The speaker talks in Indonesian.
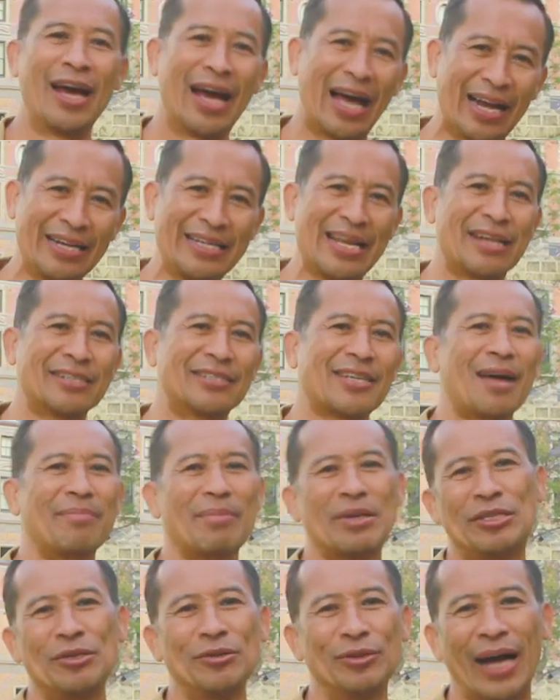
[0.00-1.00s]
Hal yang
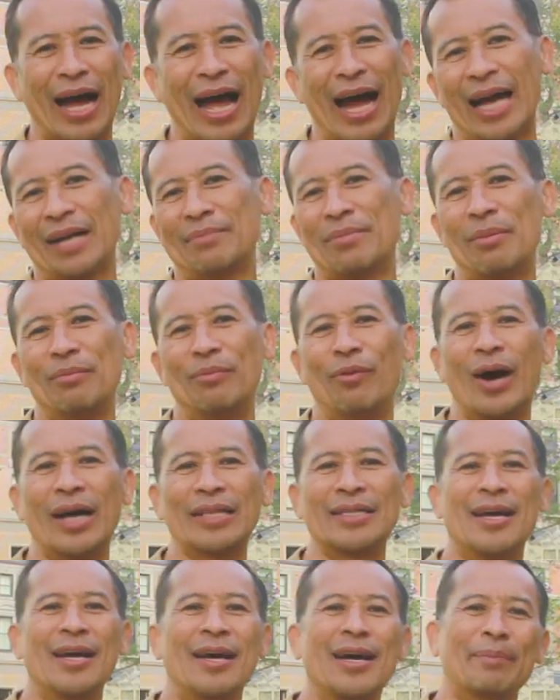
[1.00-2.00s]
sama juga akan
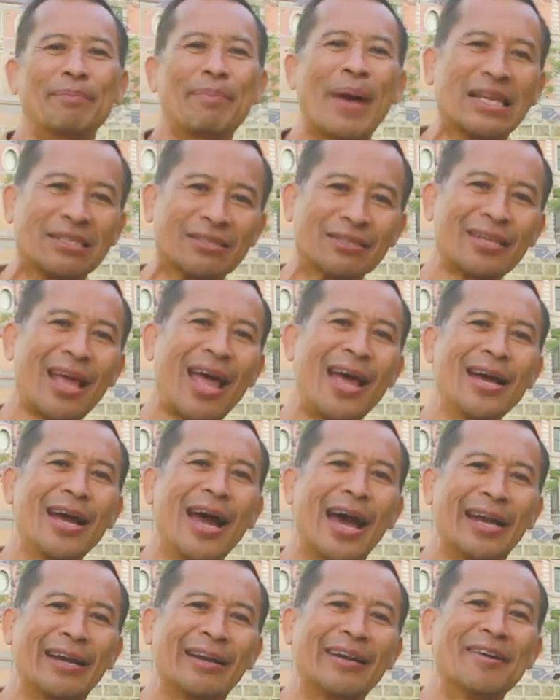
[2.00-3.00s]
membuat
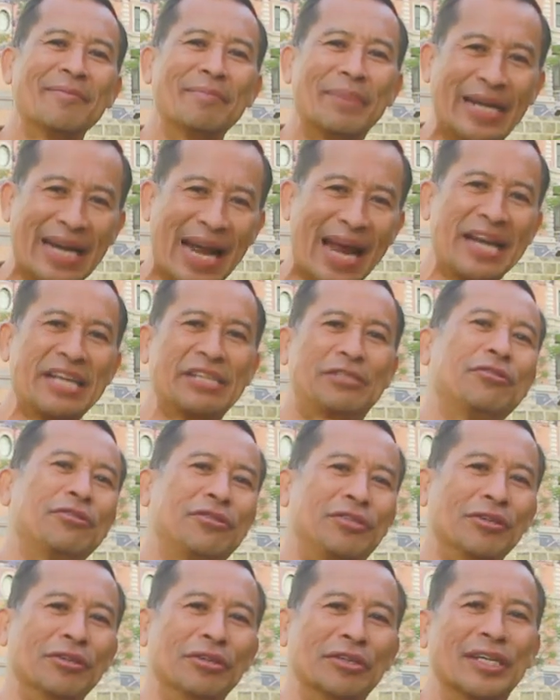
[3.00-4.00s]
pasangan berani
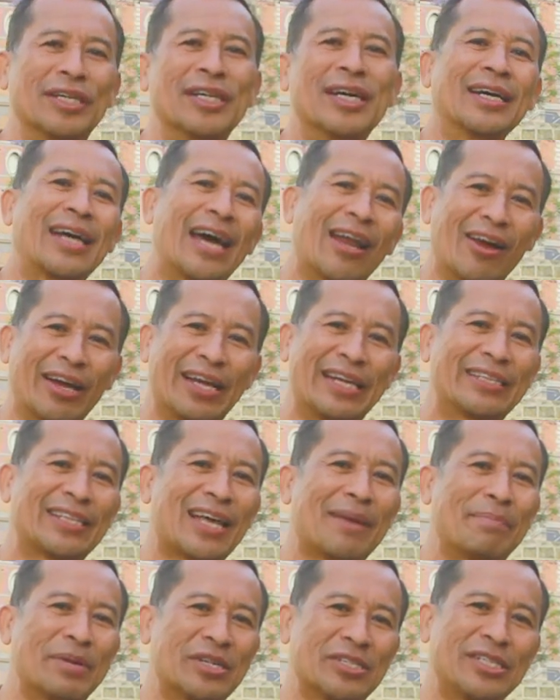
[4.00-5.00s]
jujur kalau
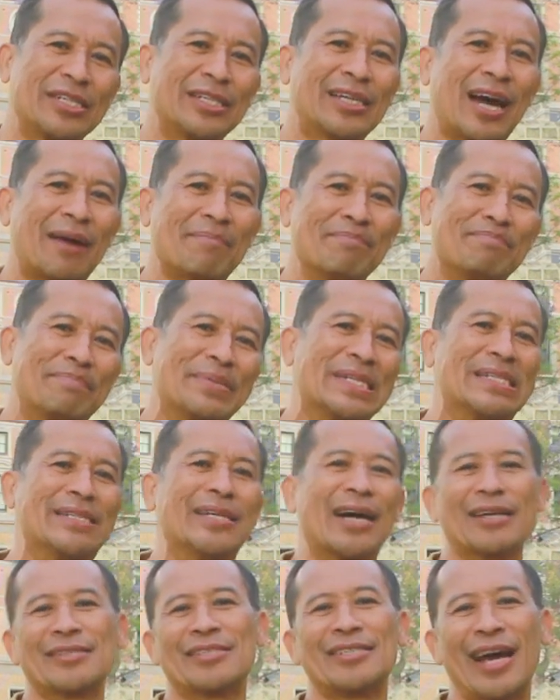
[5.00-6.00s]
kita bersikap
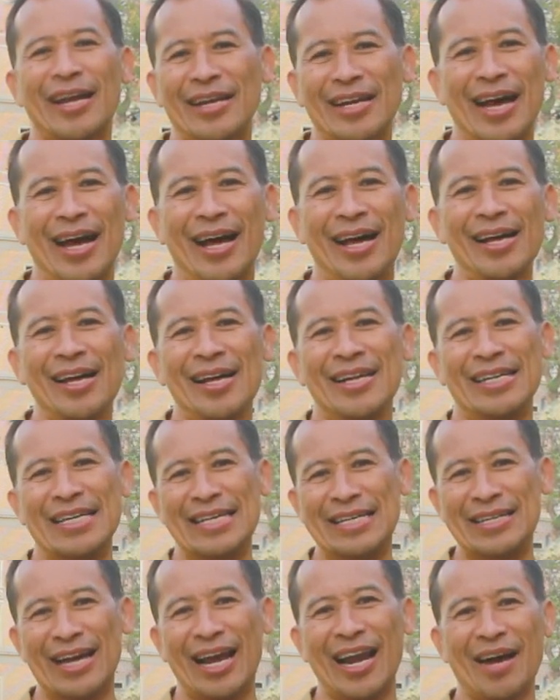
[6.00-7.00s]
bijaksana
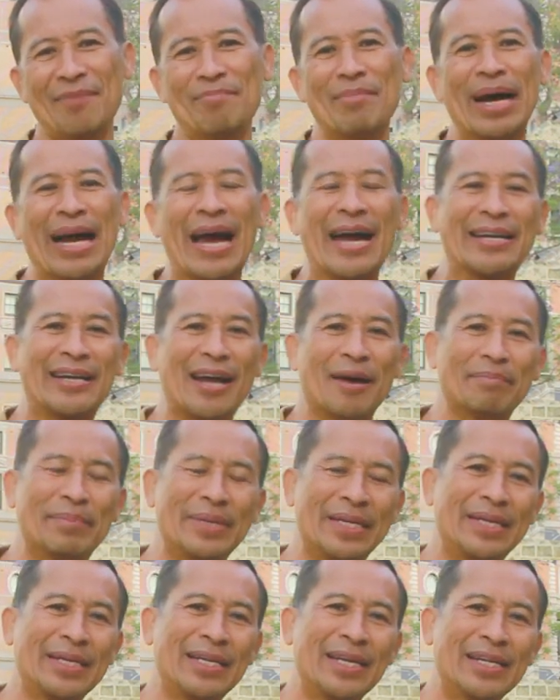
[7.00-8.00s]
di dalam
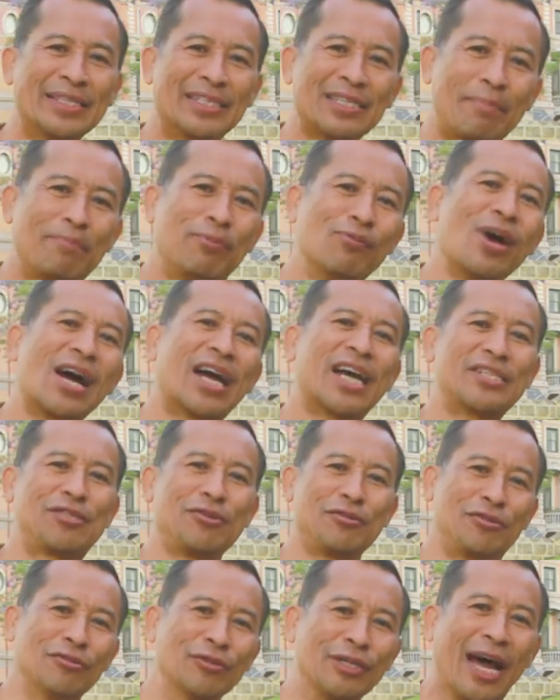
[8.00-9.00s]
menghadapi sebuah
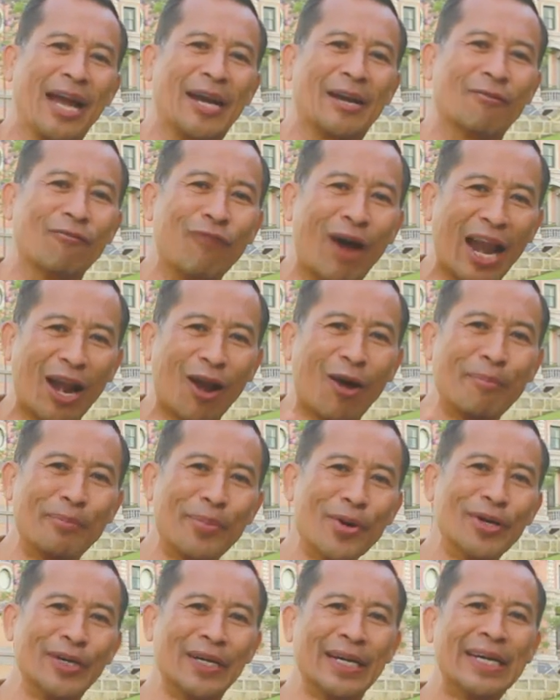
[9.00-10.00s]
kejujuran
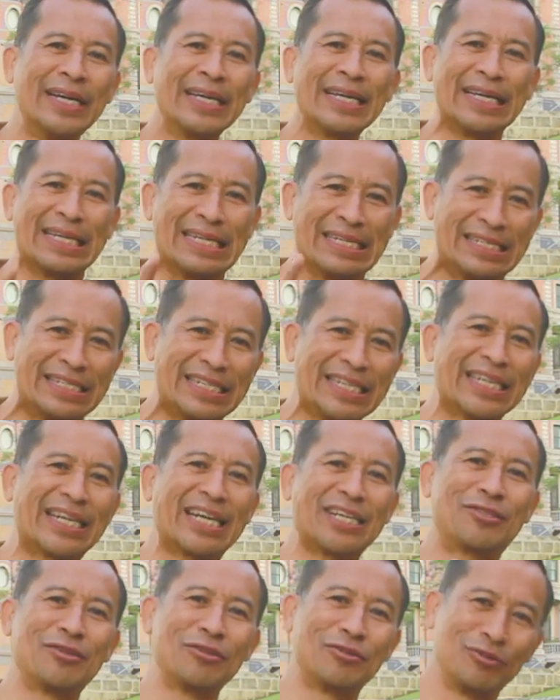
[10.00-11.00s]
walaupun isi
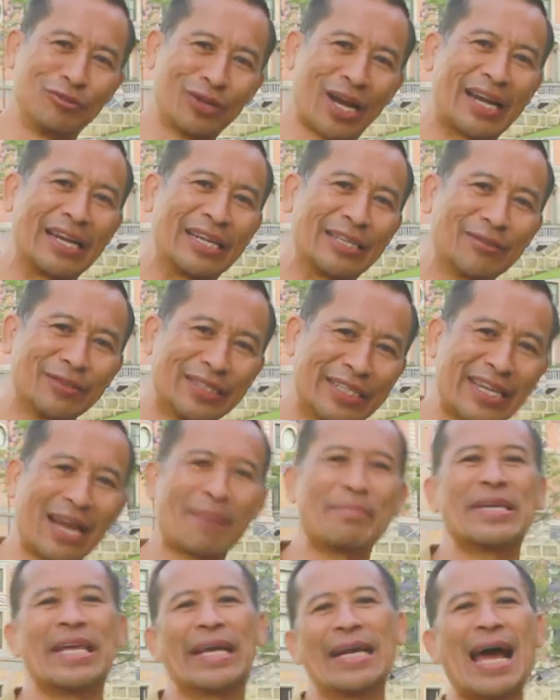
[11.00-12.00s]
kejujuran itu
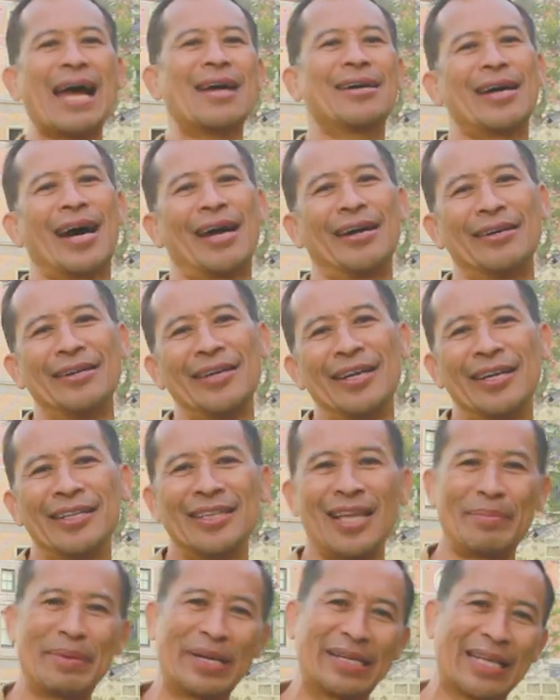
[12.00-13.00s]
tidak menyenangkan
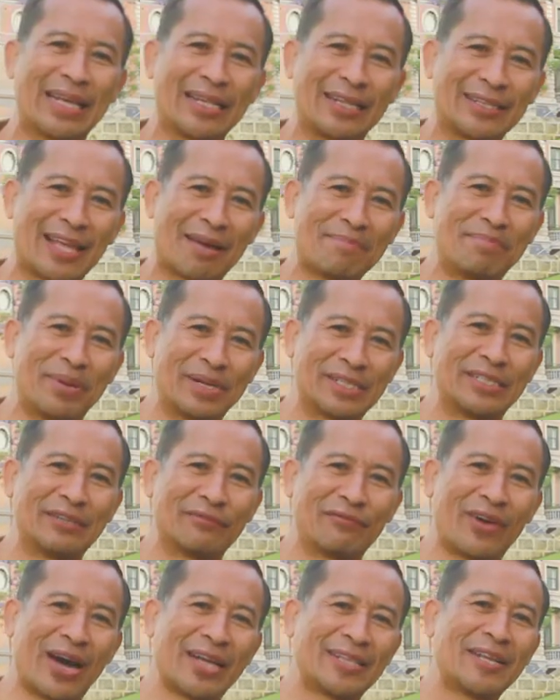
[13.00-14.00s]
tapi kita tetap
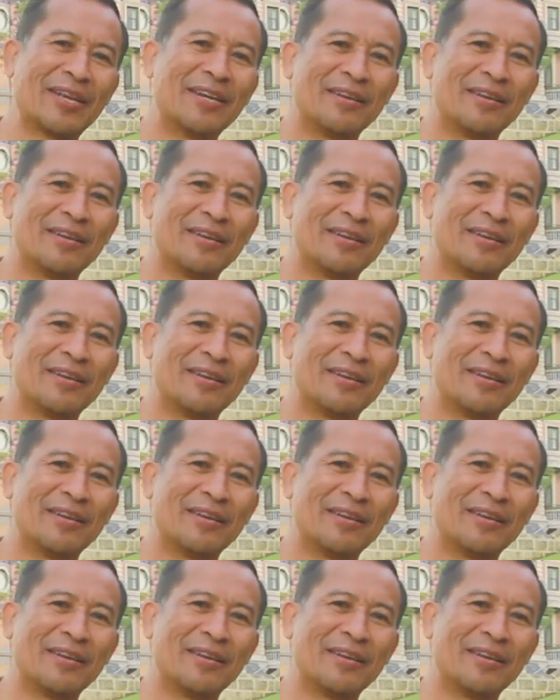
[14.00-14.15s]
bersifat